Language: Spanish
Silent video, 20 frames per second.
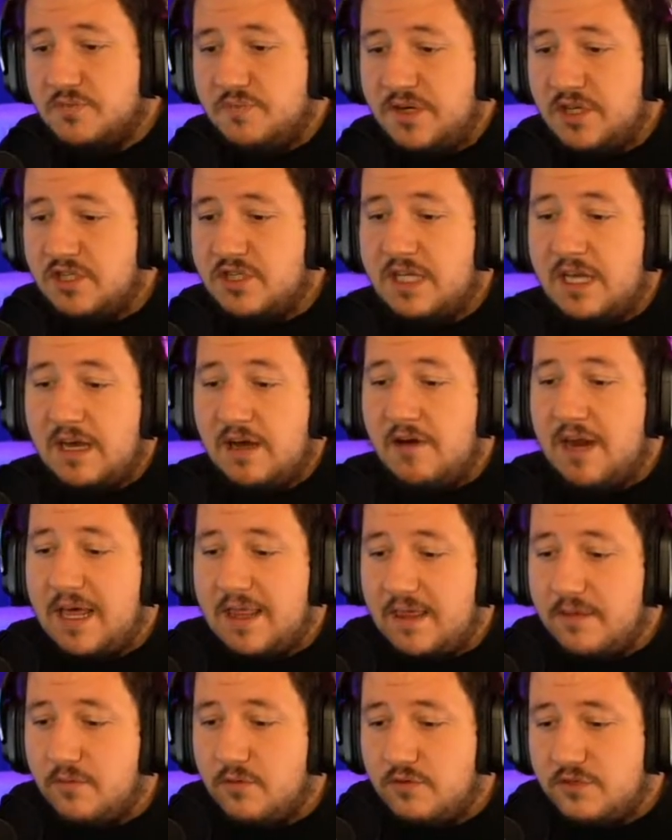pero si ahora
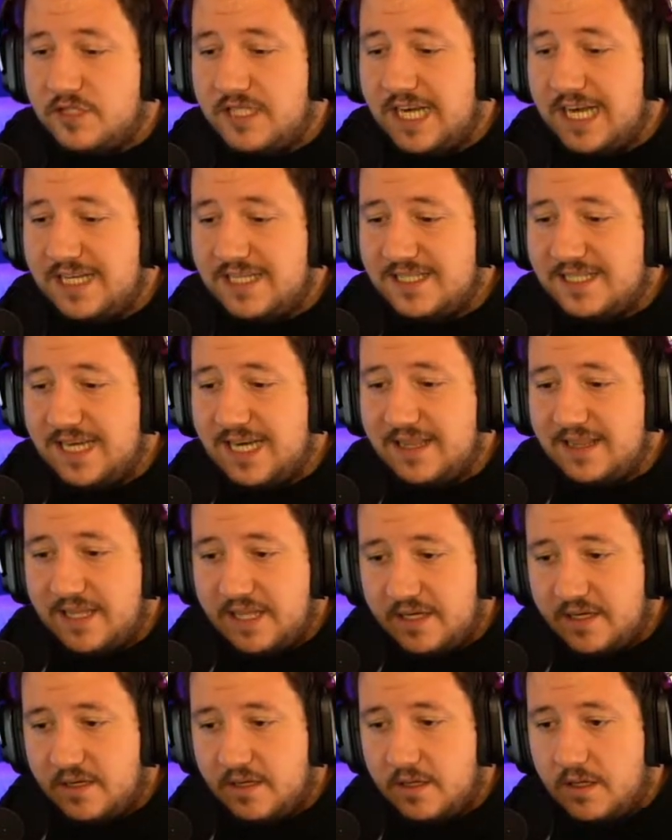hacemos Just
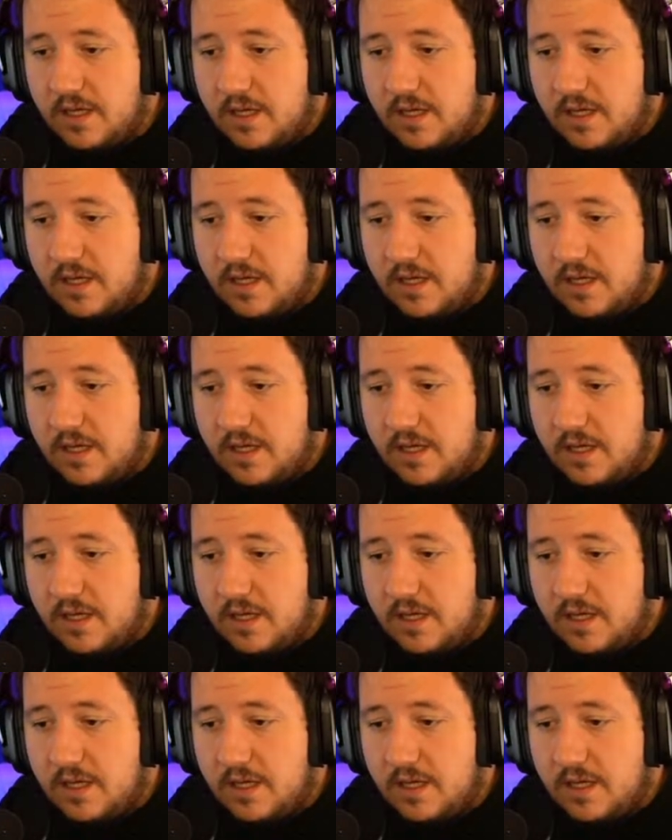Chatting